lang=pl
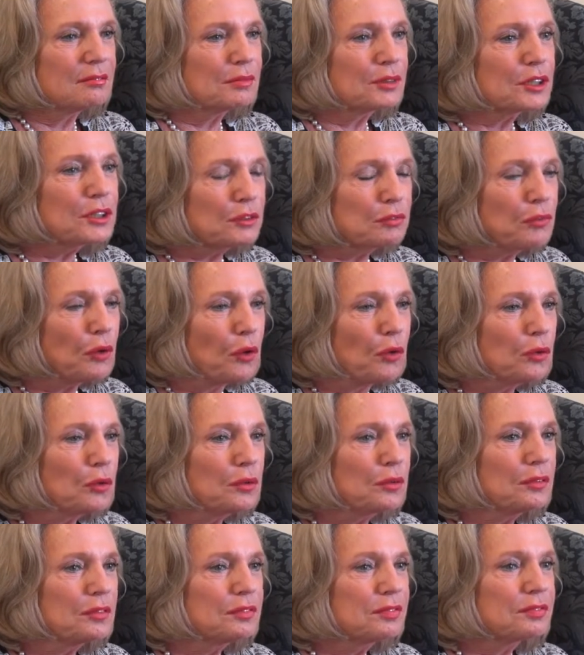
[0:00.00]
przez
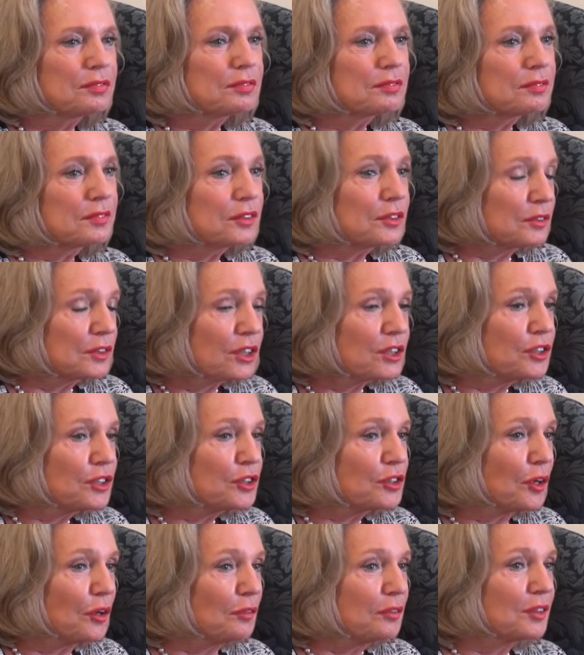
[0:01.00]
Włochów to
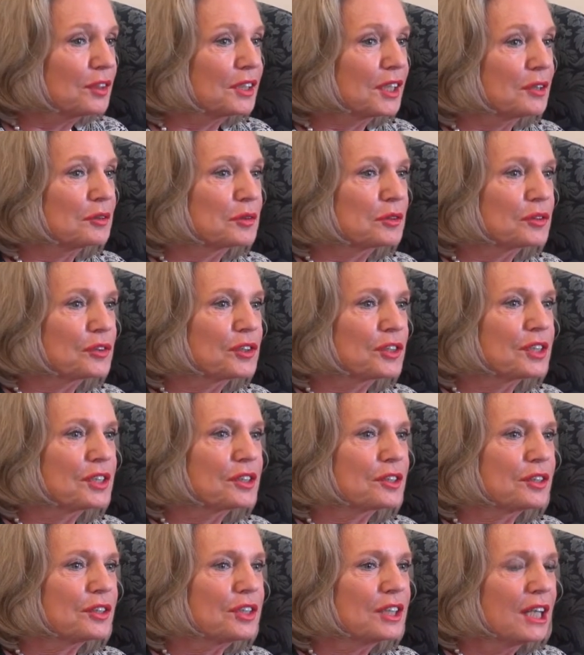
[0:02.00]
częściowo ta
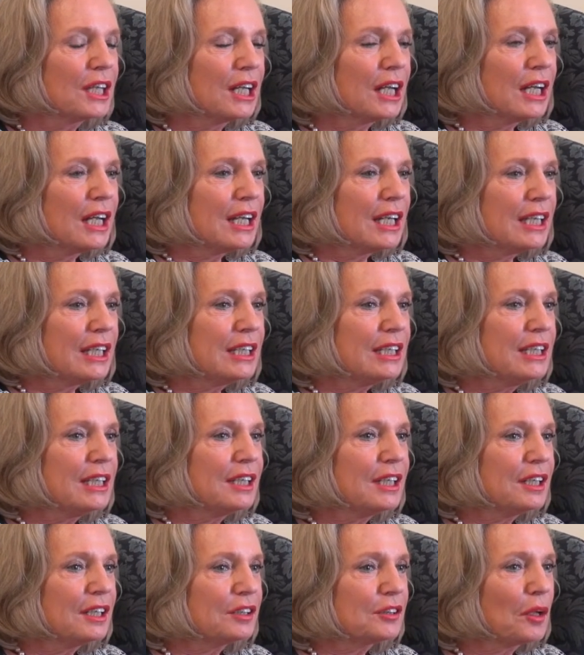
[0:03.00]
uroczystość.
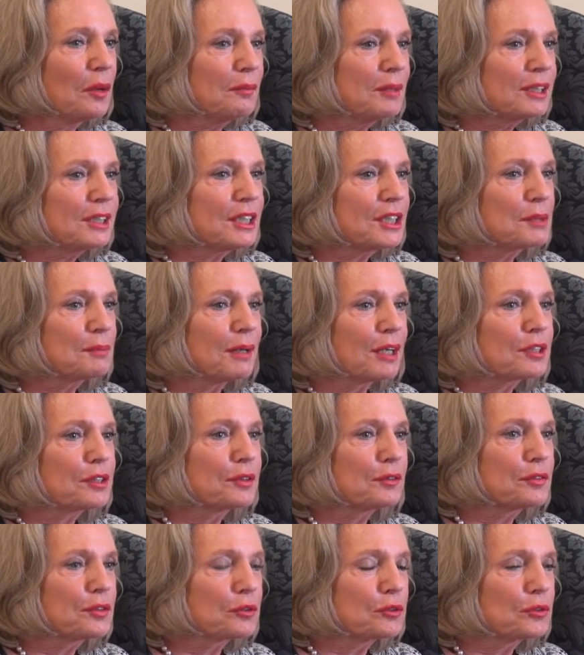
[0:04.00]
I to mnie też
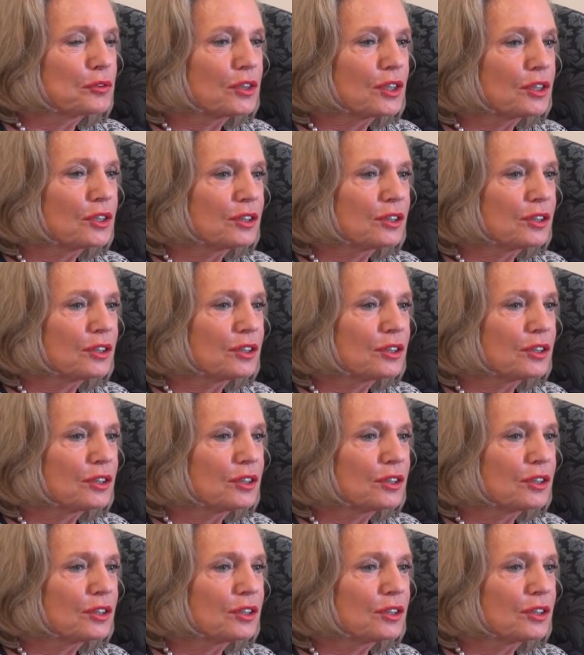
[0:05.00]
bardzo wzrusza,